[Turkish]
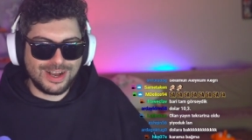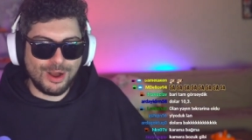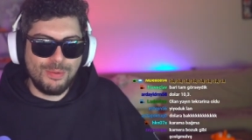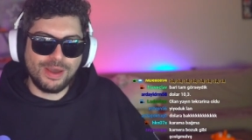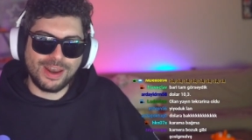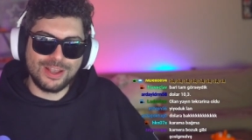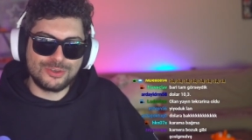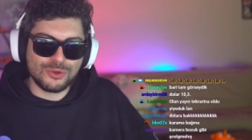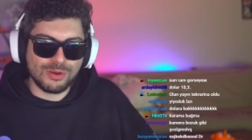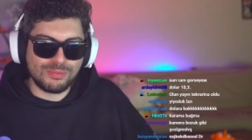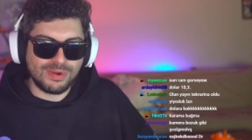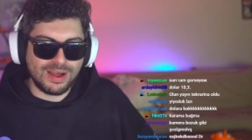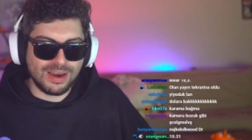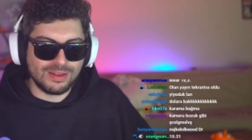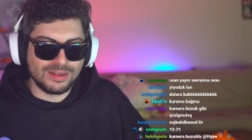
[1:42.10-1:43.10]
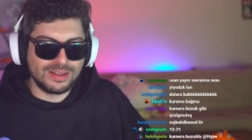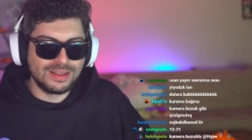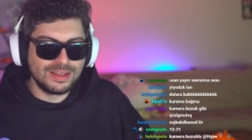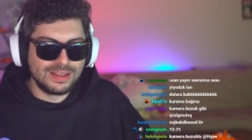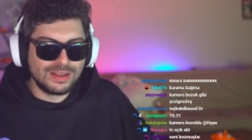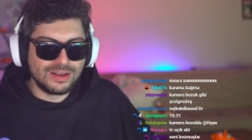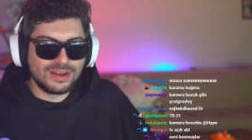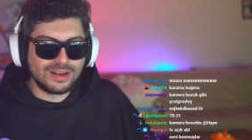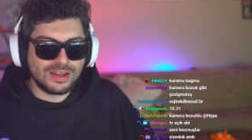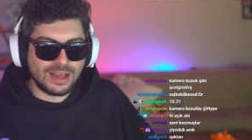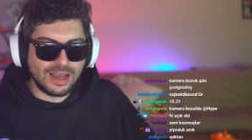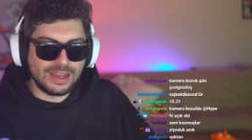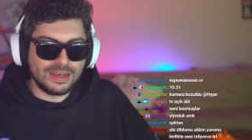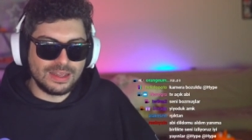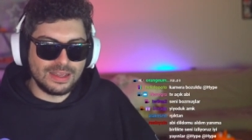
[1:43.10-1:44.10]
Kamera çok pahalı.
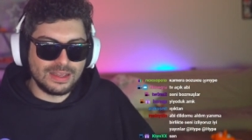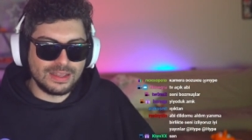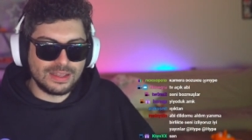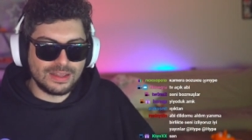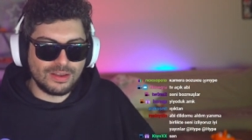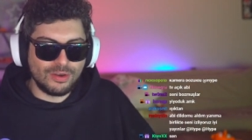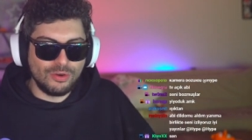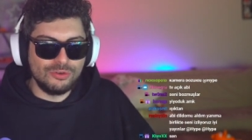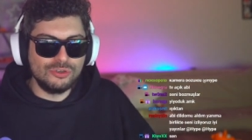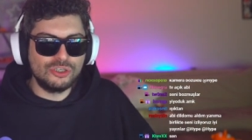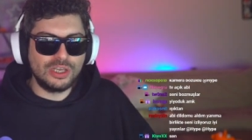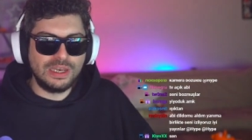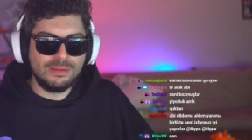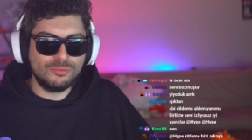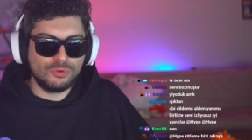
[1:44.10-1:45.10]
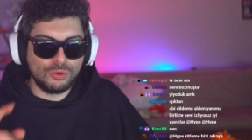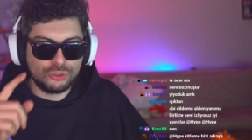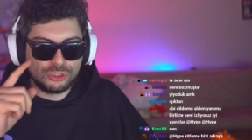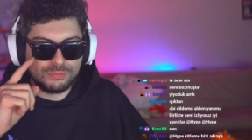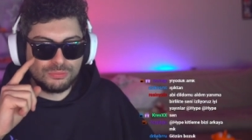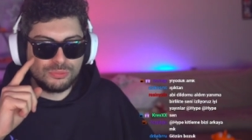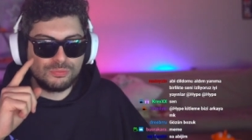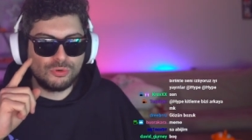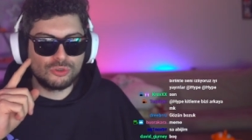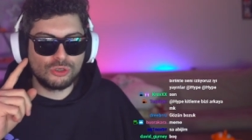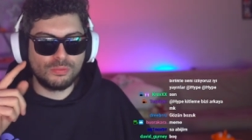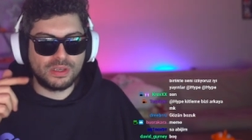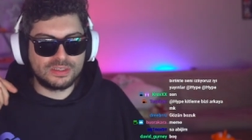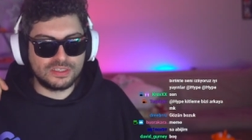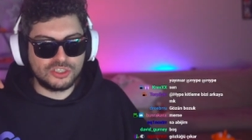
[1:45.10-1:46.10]
Hani önceliğim gözümün
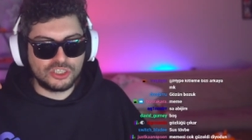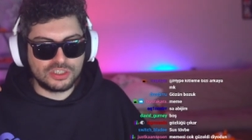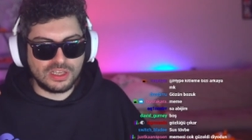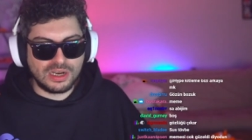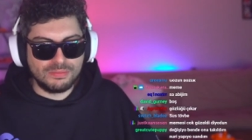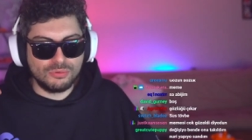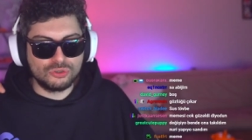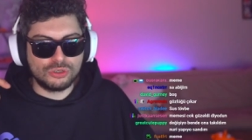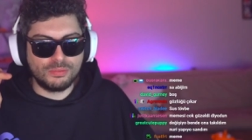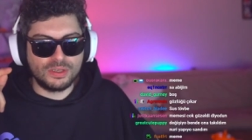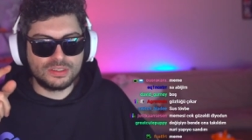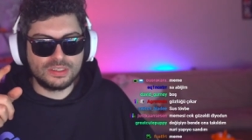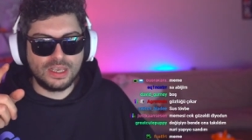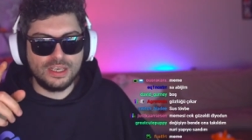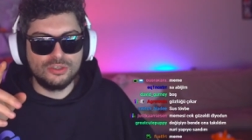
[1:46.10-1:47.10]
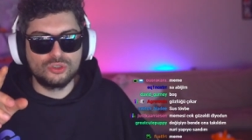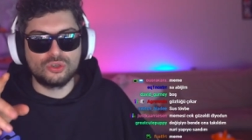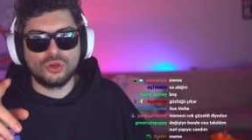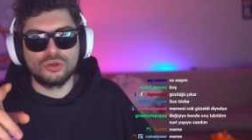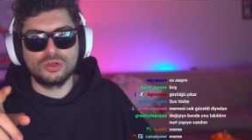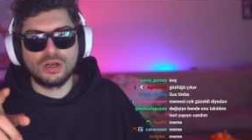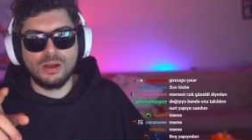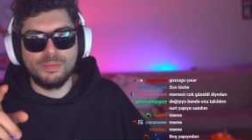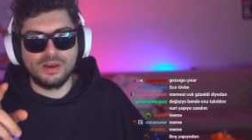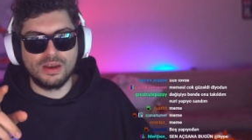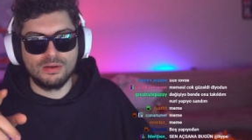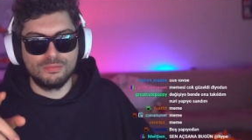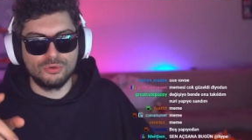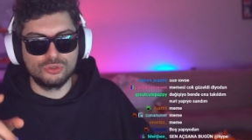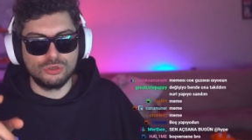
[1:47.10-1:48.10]
bozulması. ışıkların bozulması en son
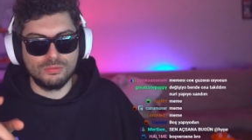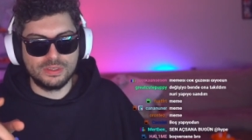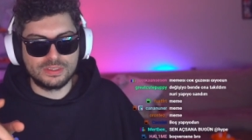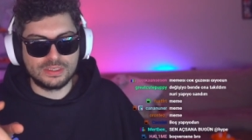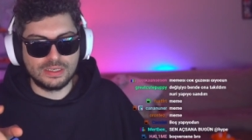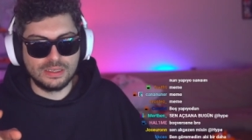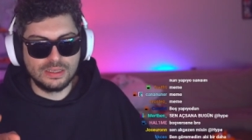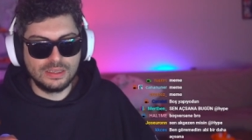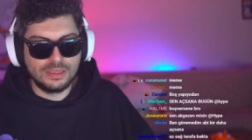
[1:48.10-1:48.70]
kameranın bozulması.